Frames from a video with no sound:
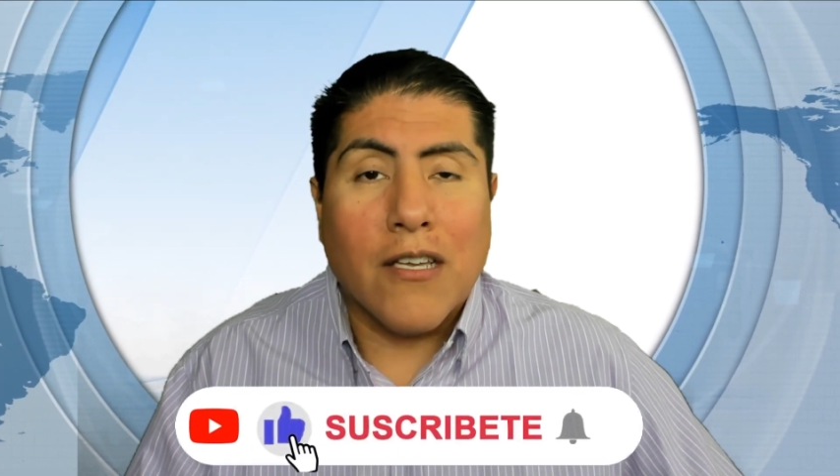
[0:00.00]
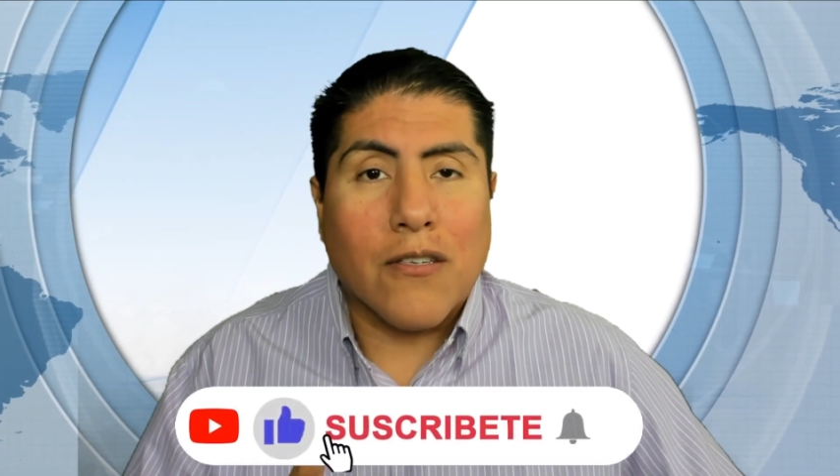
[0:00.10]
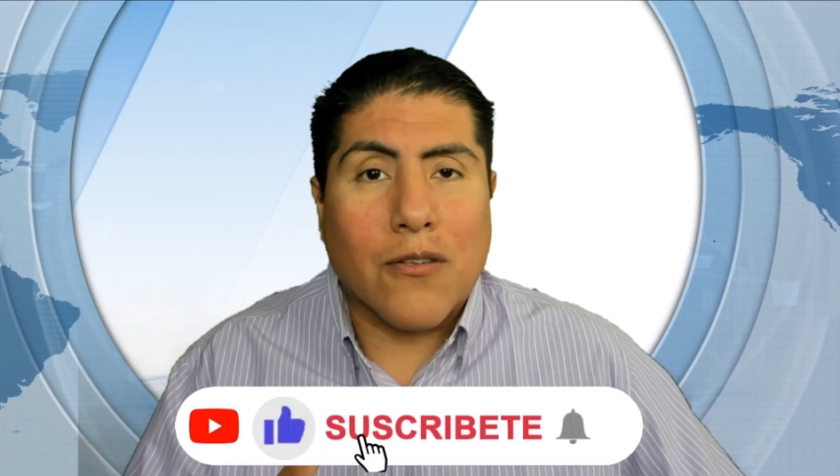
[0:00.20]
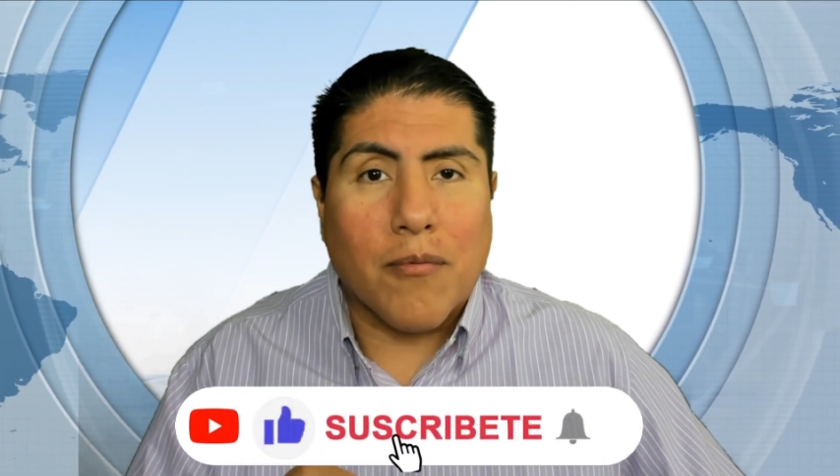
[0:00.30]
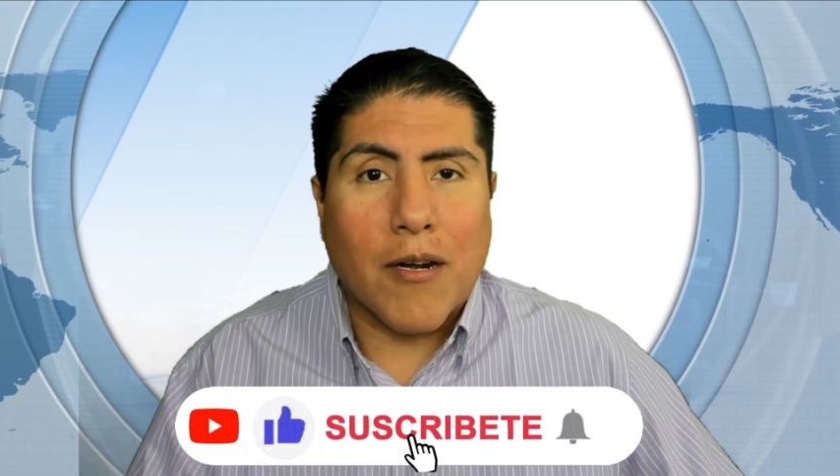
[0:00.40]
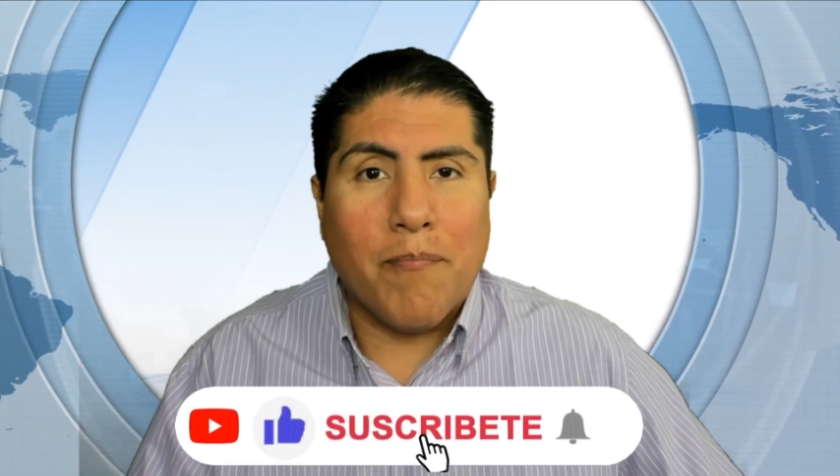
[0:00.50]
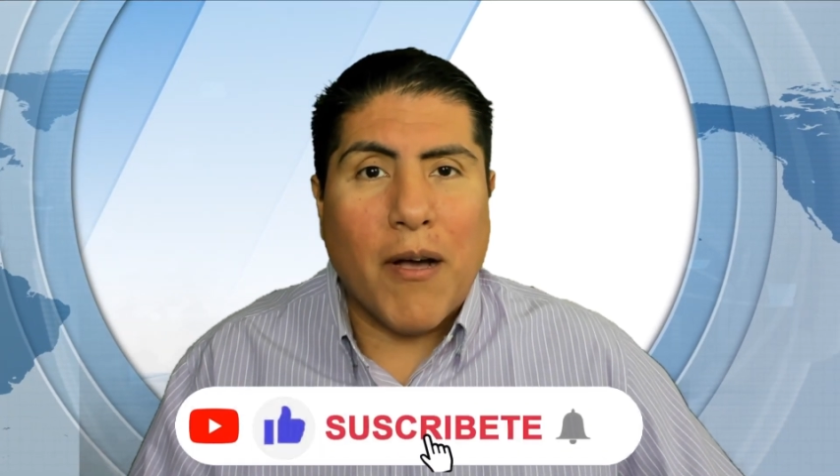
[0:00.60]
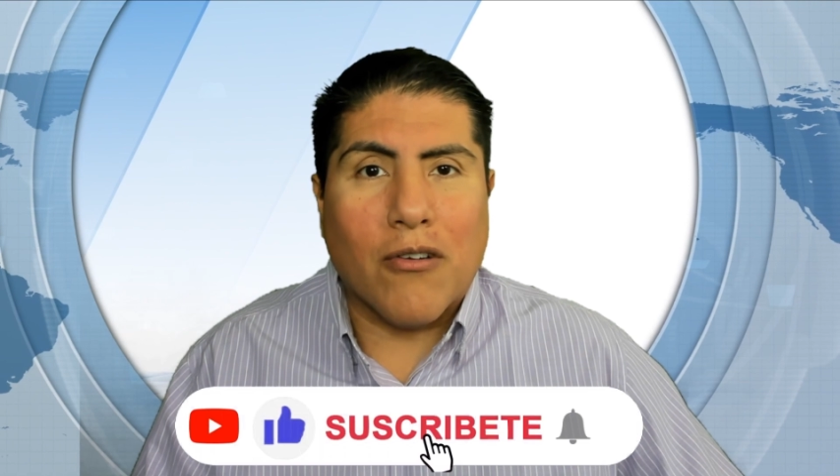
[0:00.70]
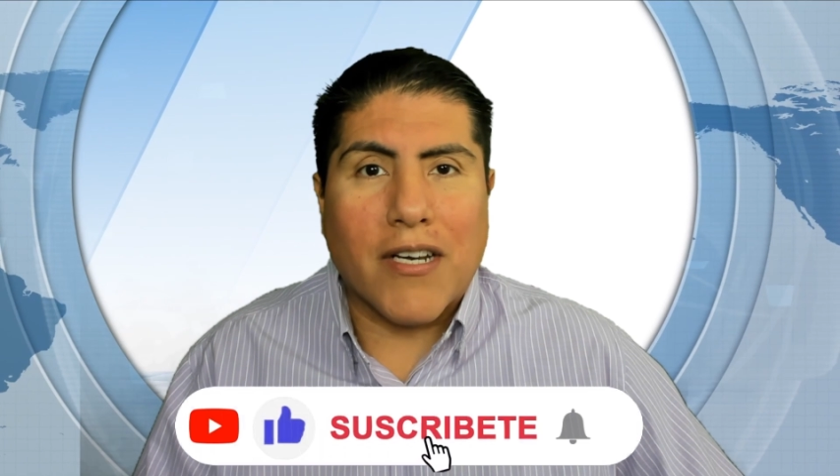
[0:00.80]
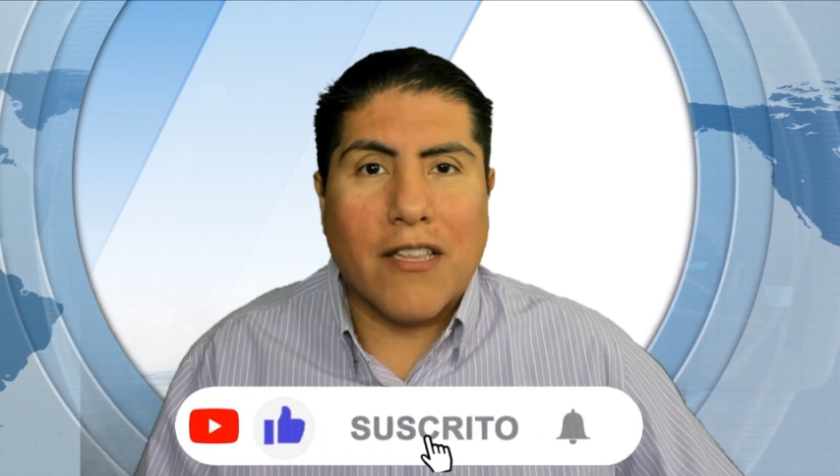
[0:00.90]
sobre el
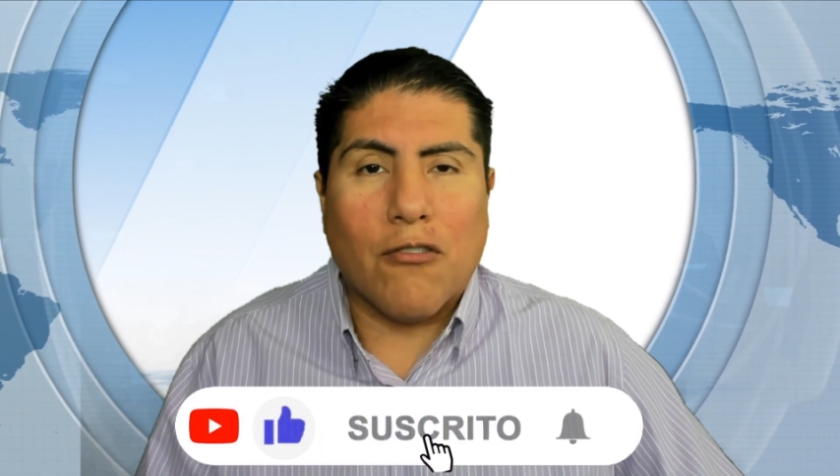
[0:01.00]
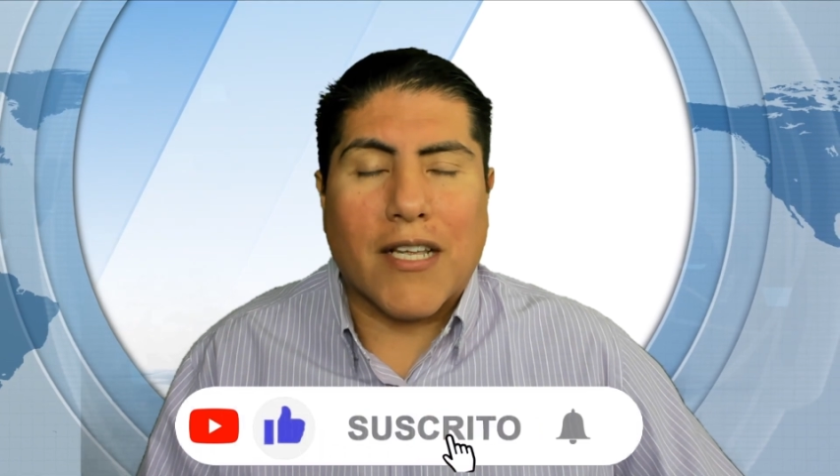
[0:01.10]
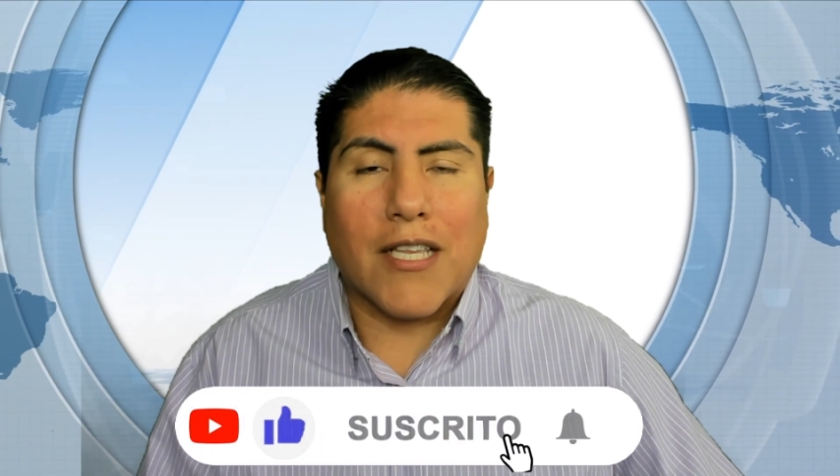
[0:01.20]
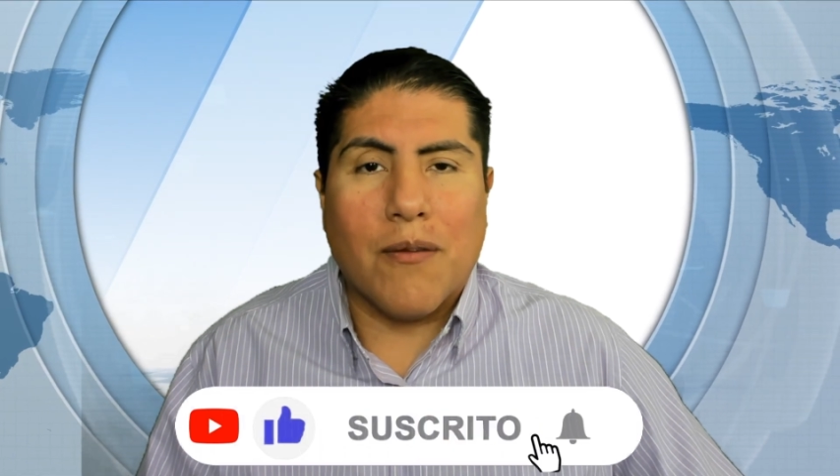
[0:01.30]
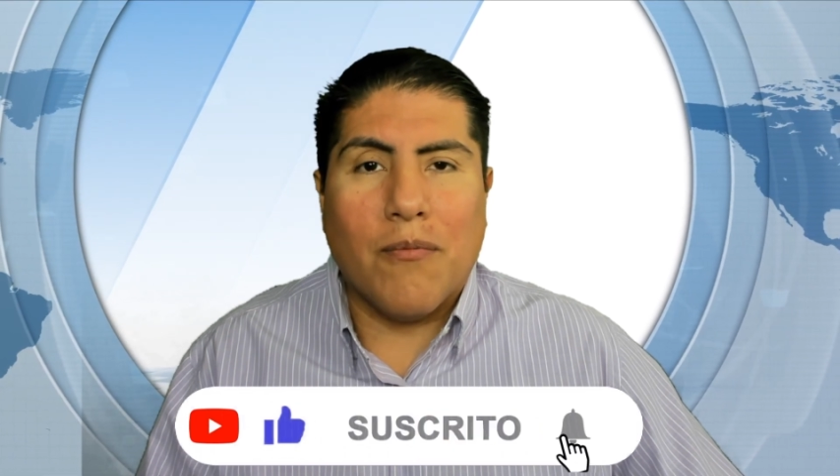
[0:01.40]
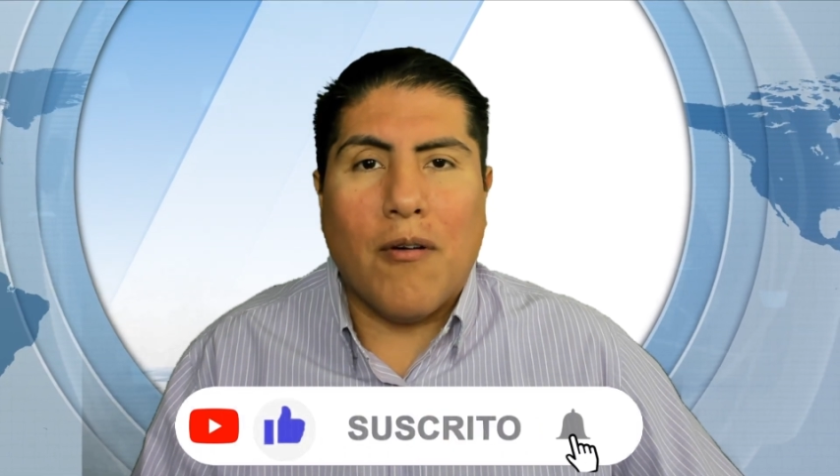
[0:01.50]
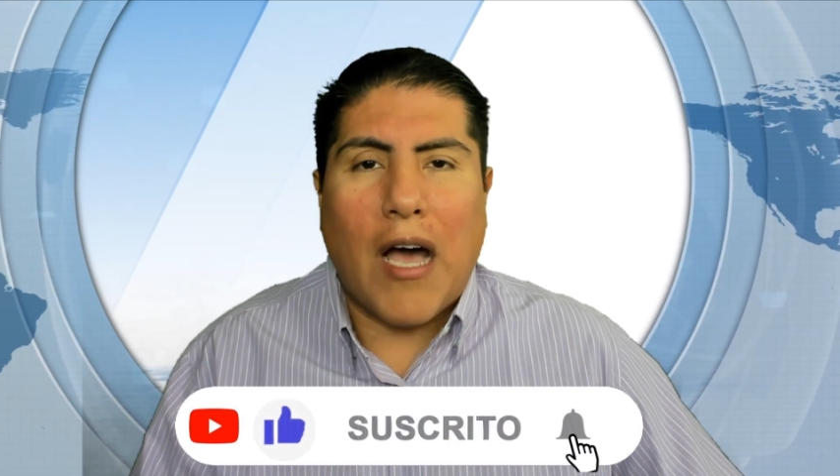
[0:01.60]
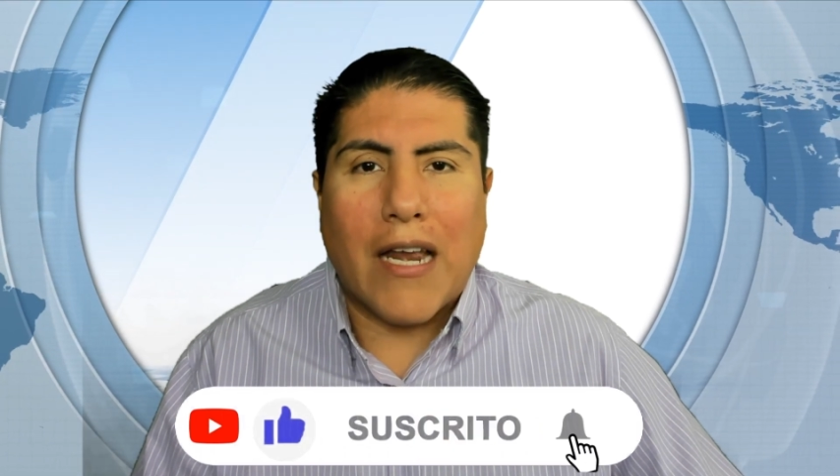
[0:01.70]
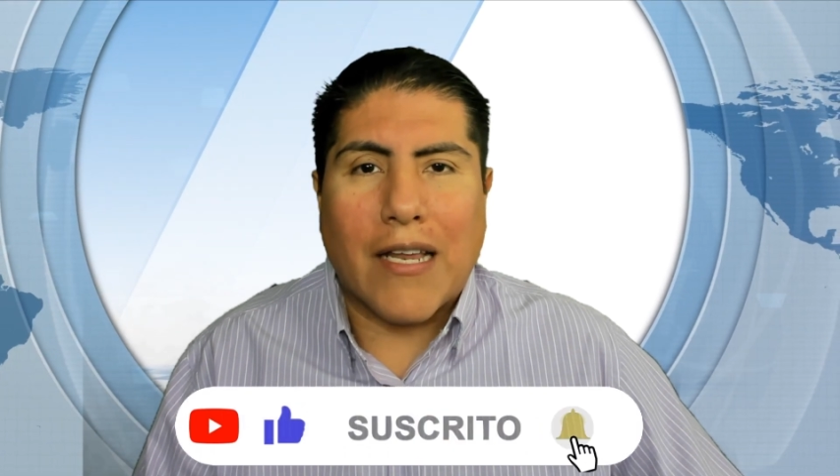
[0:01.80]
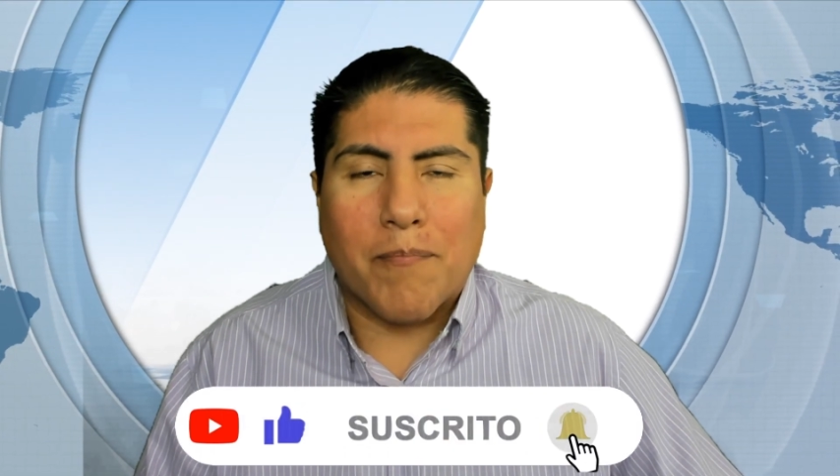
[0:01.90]
pago retroactivo
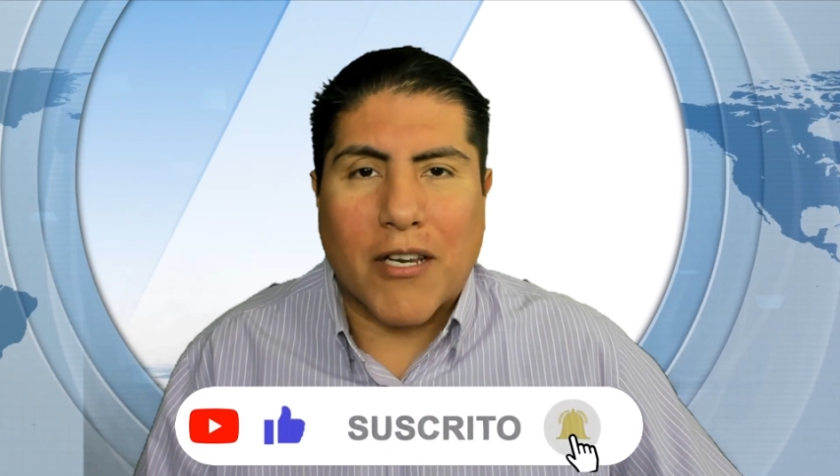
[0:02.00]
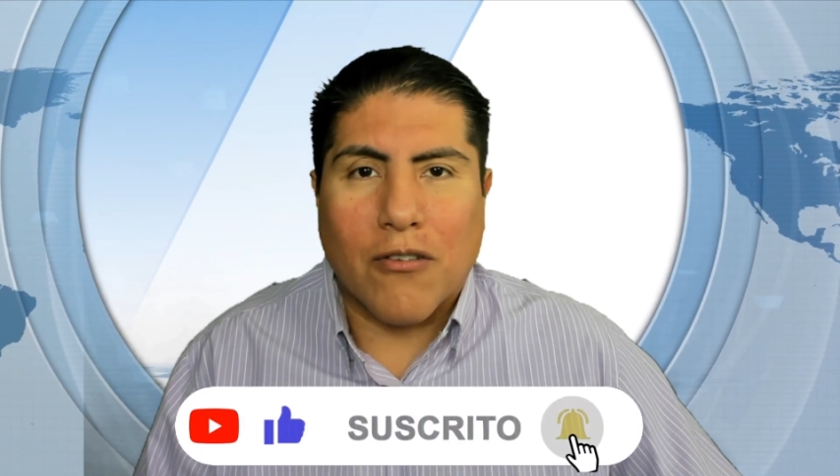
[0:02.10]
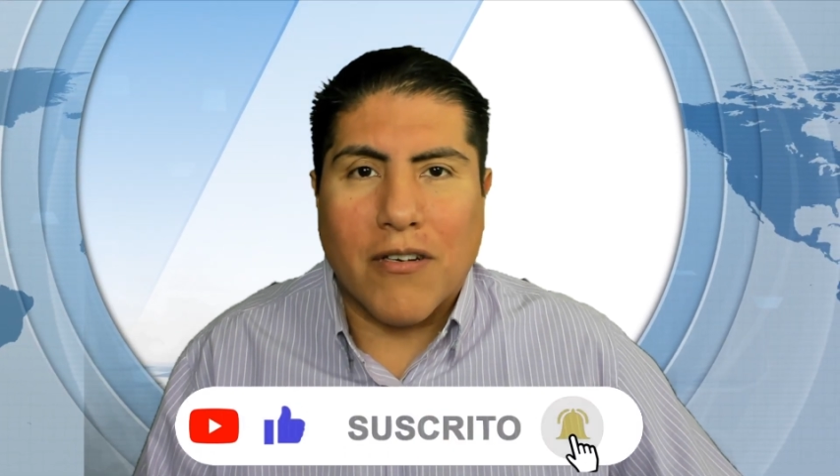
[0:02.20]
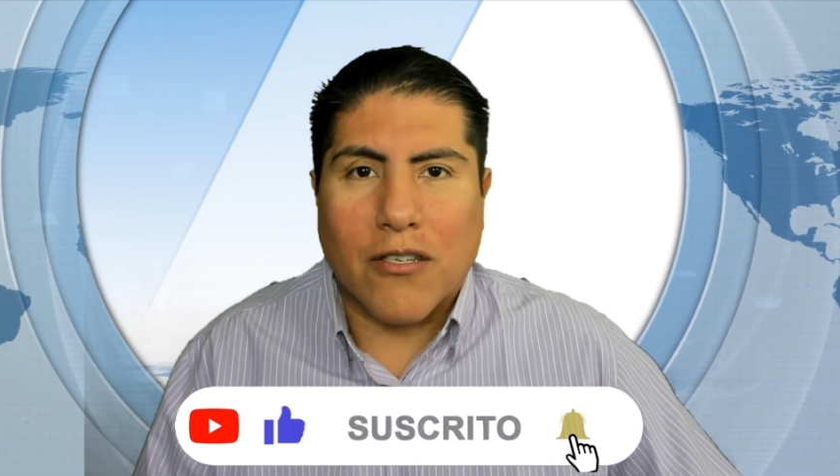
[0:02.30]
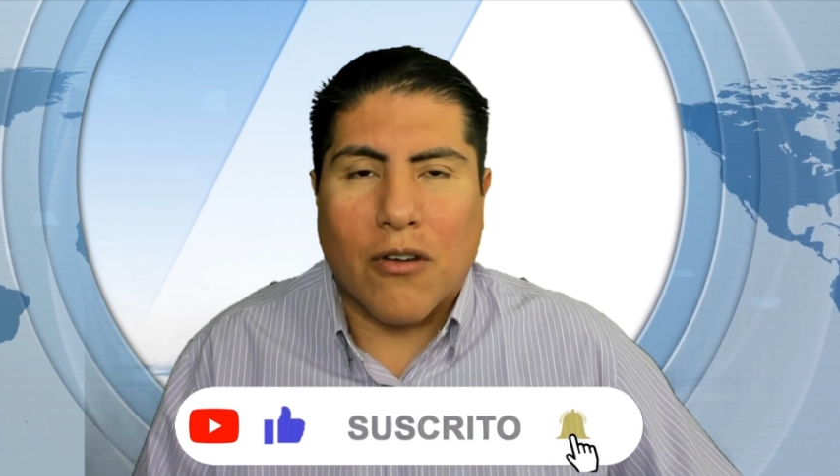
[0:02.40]
a las personas